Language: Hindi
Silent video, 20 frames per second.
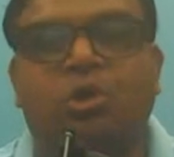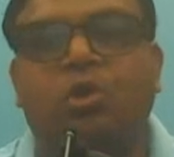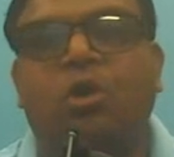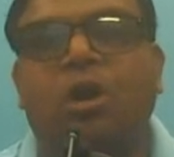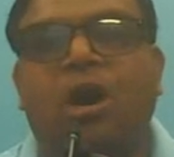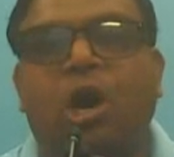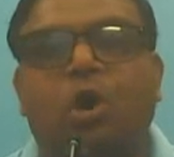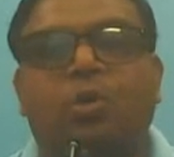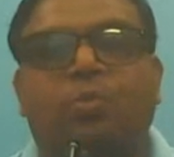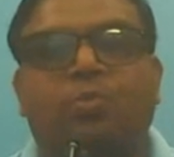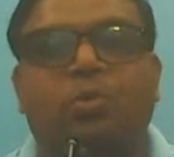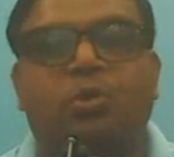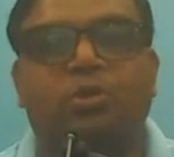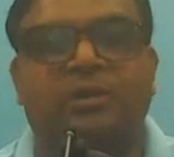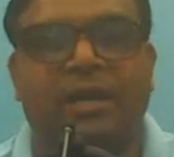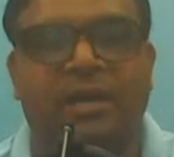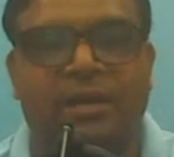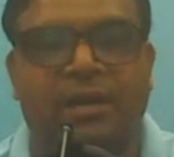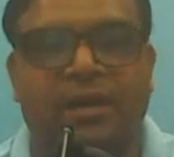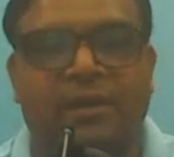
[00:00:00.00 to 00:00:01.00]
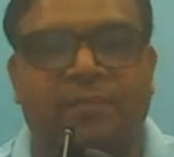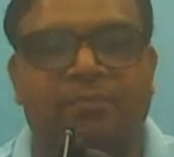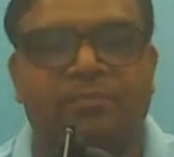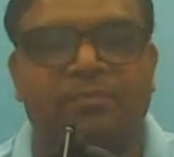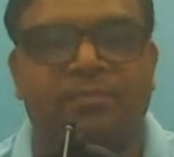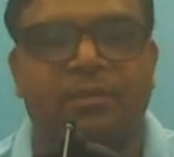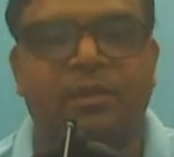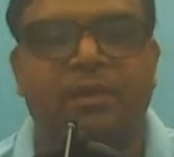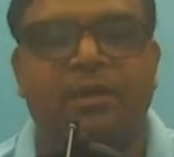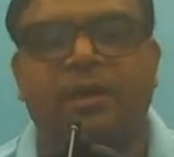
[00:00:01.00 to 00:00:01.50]
आउटपुट देना
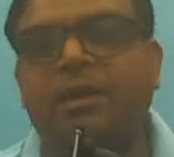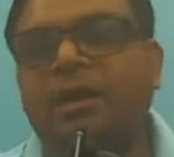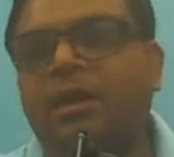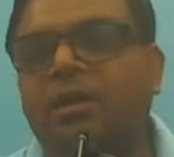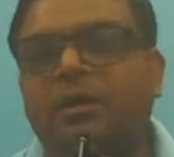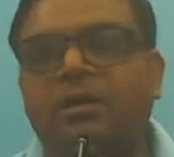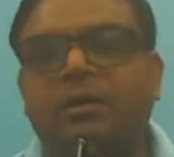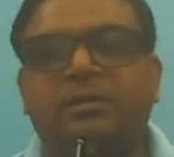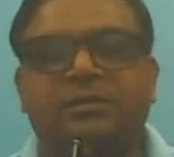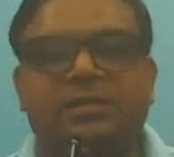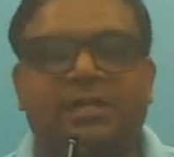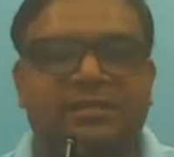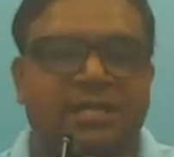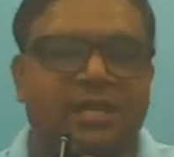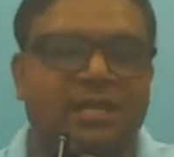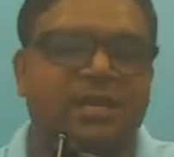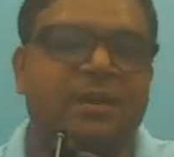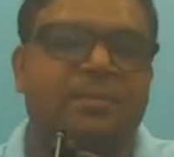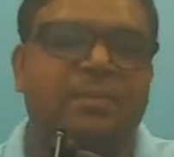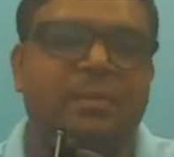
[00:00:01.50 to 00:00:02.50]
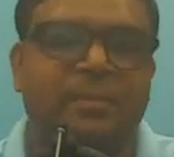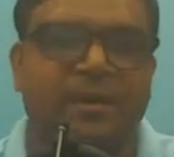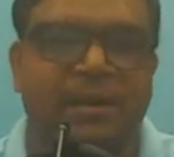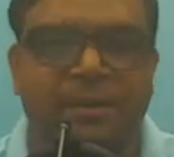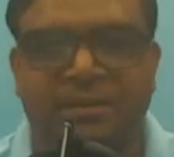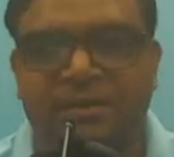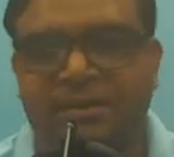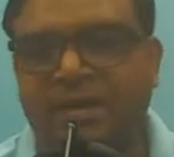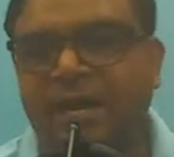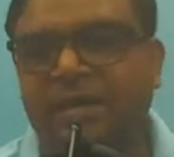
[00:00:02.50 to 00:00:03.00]
है ना जैसा कि अभी मैंने
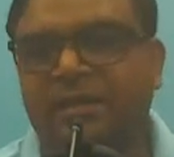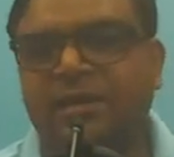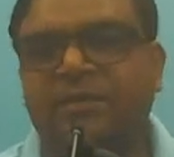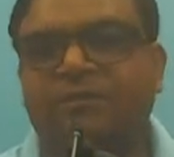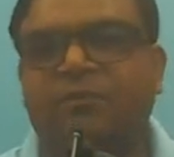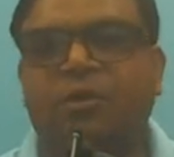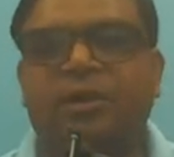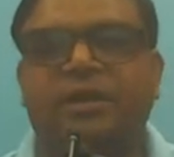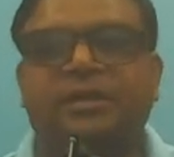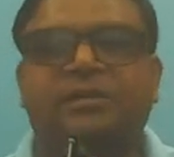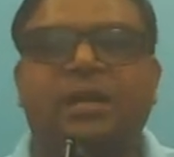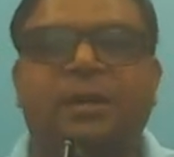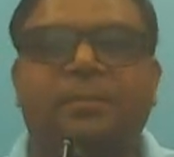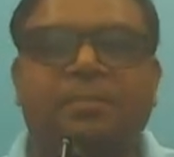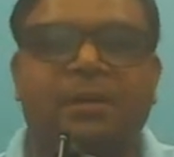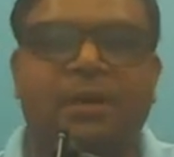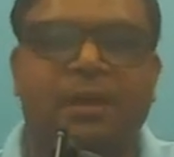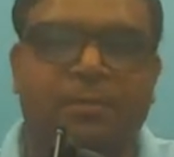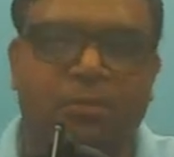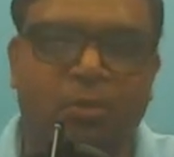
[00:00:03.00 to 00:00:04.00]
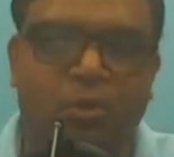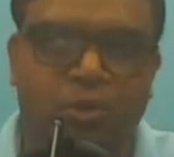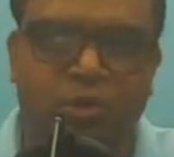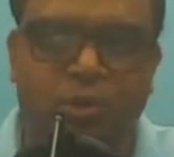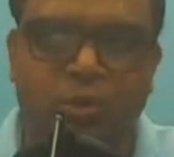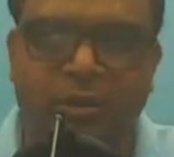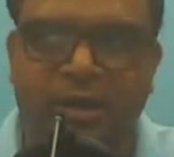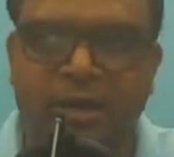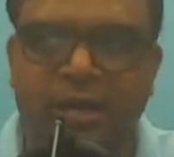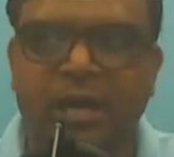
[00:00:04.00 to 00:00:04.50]
बताया था फॉर एग्जाम्पल हम लोग
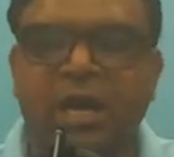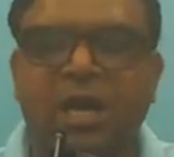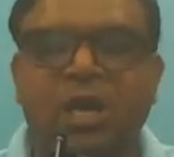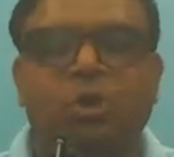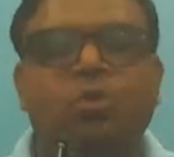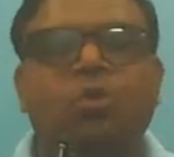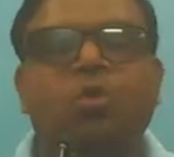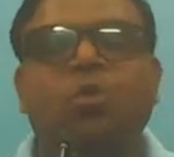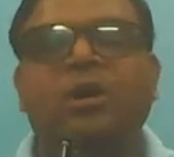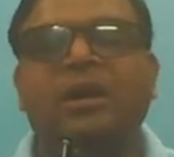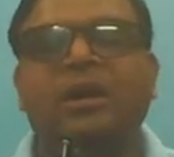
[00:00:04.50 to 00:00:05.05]
जो हैं गूगल